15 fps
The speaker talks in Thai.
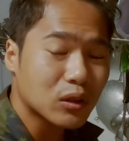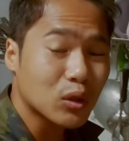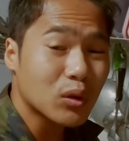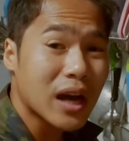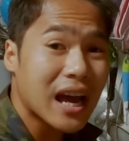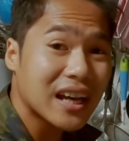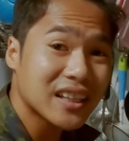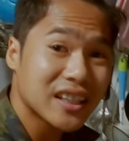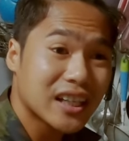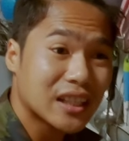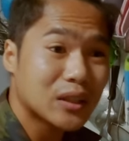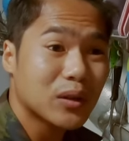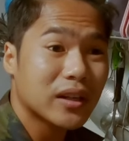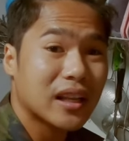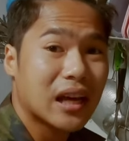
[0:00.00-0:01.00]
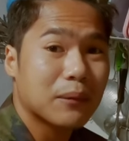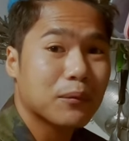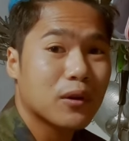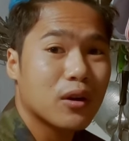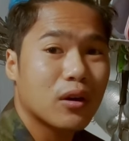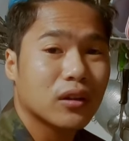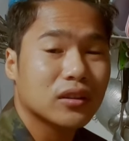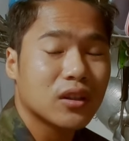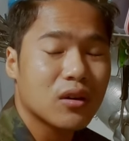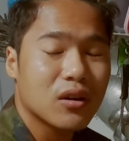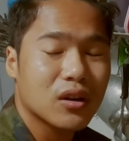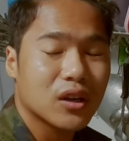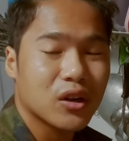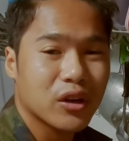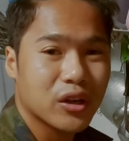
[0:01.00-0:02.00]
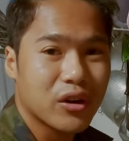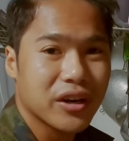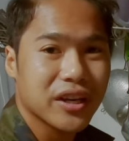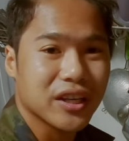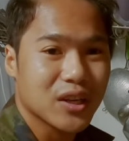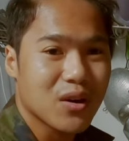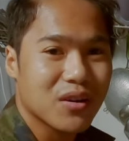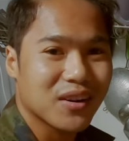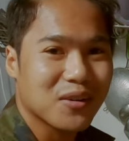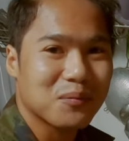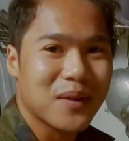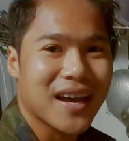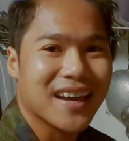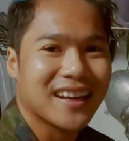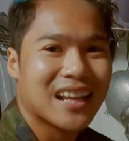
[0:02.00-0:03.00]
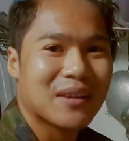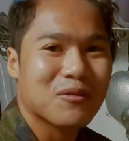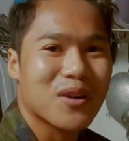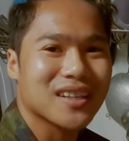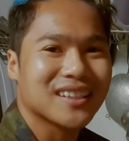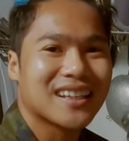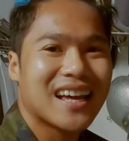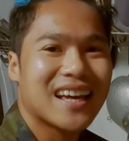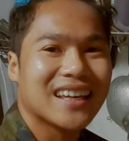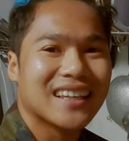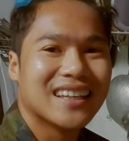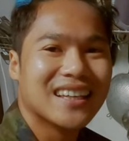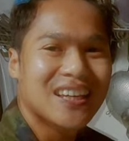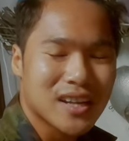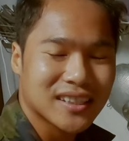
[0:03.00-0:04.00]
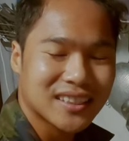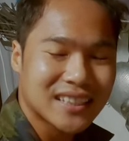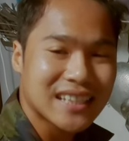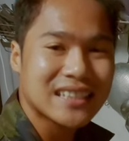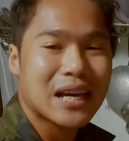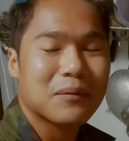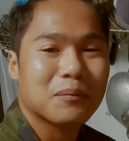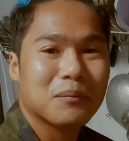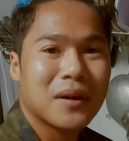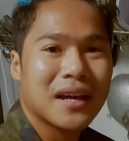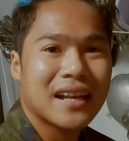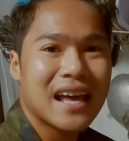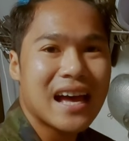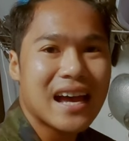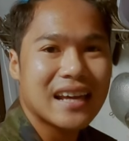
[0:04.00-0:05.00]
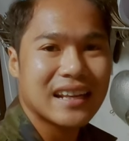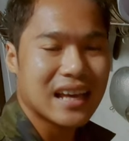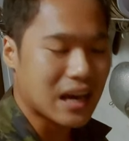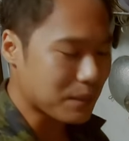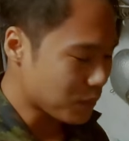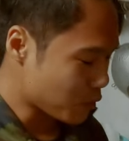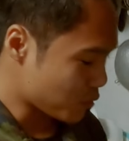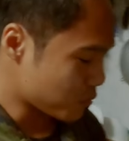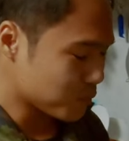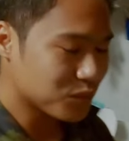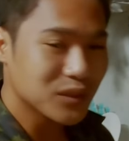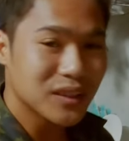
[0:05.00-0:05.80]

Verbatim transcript: ค่อนข้างเยอะด้วยครับก็ต้องค่อยๆยย่องเข้าไปนะครับกว่าจะได้กว่าจะจับมาได้นะครับ ผม